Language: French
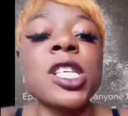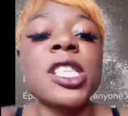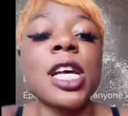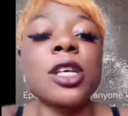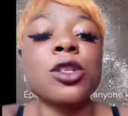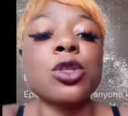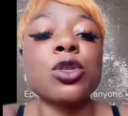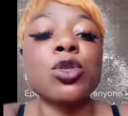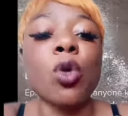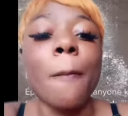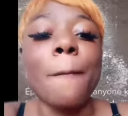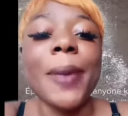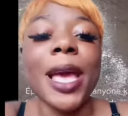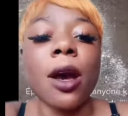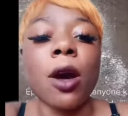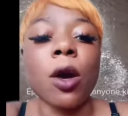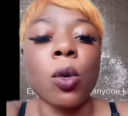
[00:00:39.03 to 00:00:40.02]
ça sur ton
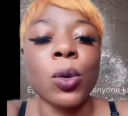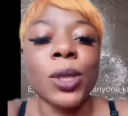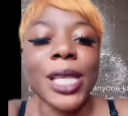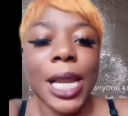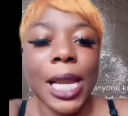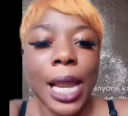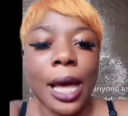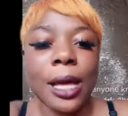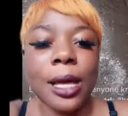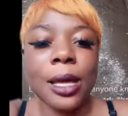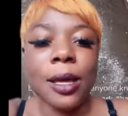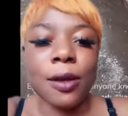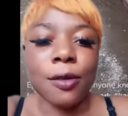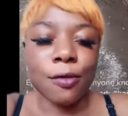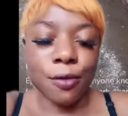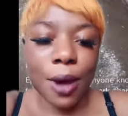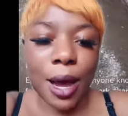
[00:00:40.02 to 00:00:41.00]
pain en rondelle.
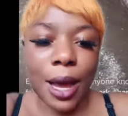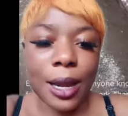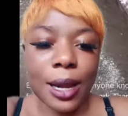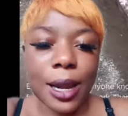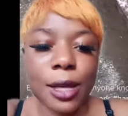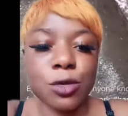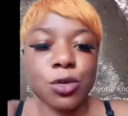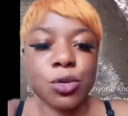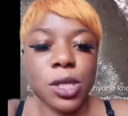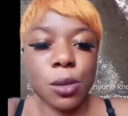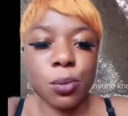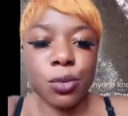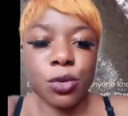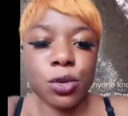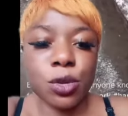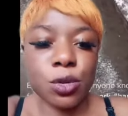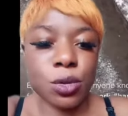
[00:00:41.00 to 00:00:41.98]
Voilà, tu
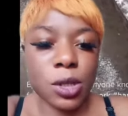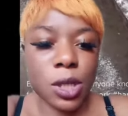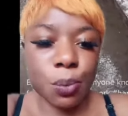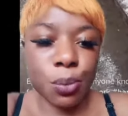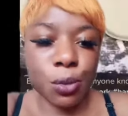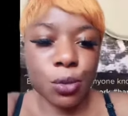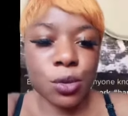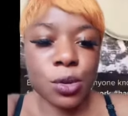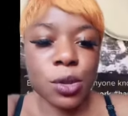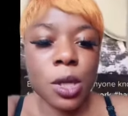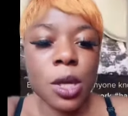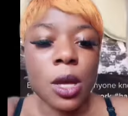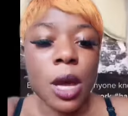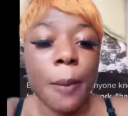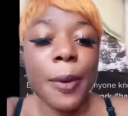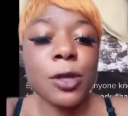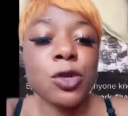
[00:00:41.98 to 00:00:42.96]
déposes, tu déposes.
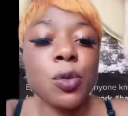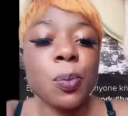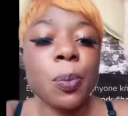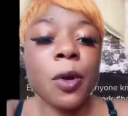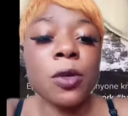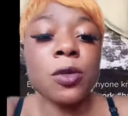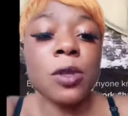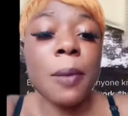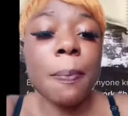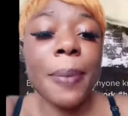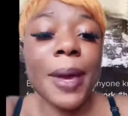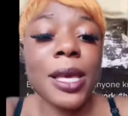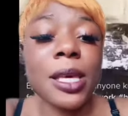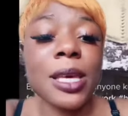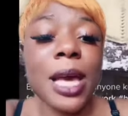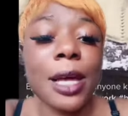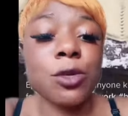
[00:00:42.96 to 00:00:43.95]
Après, tu prends un
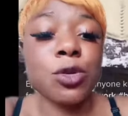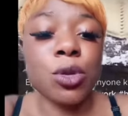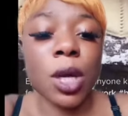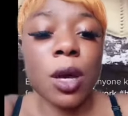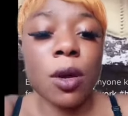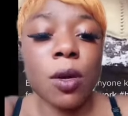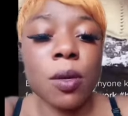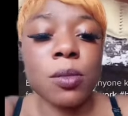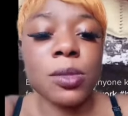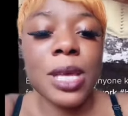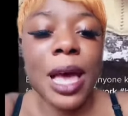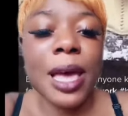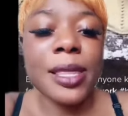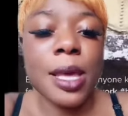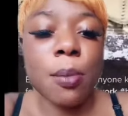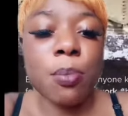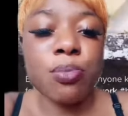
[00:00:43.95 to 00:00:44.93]
pain qui a duré comme ça
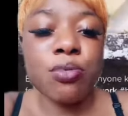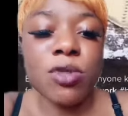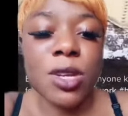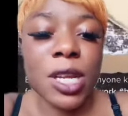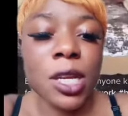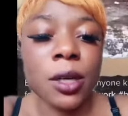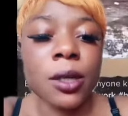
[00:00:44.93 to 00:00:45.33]
avec des poux dedans.